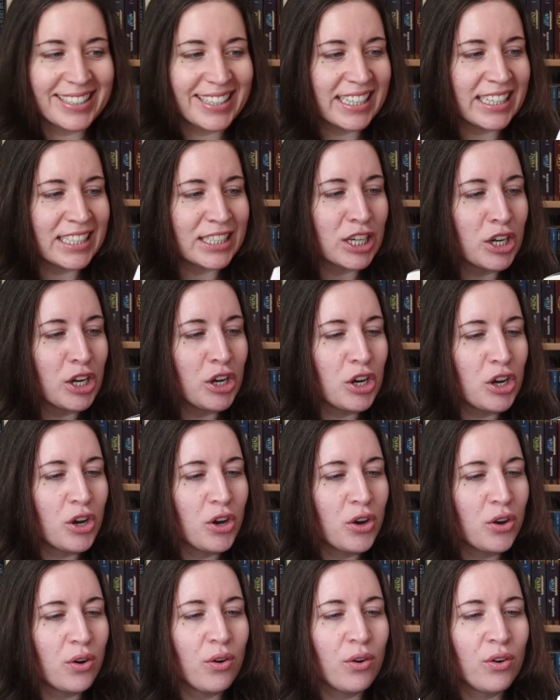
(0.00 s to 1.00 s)
tatsächlich.
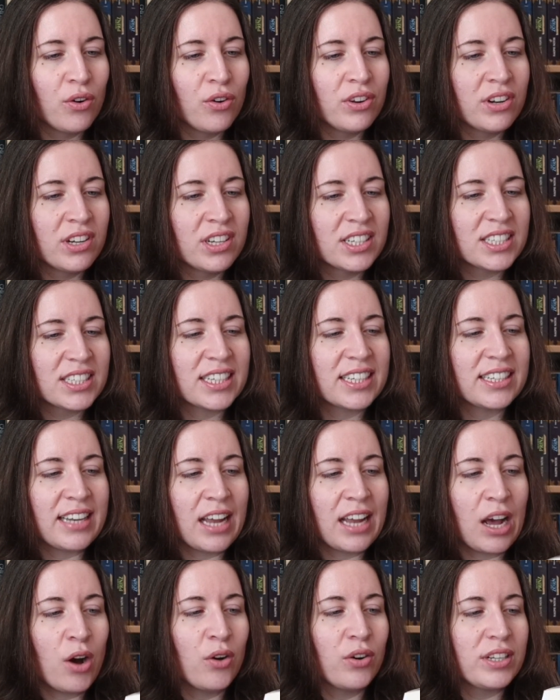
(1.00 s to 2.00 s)
Und
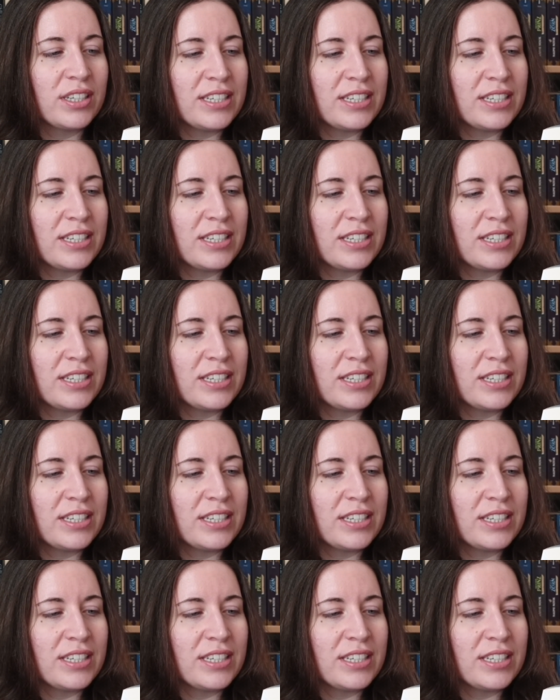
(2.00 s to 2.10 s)
genau,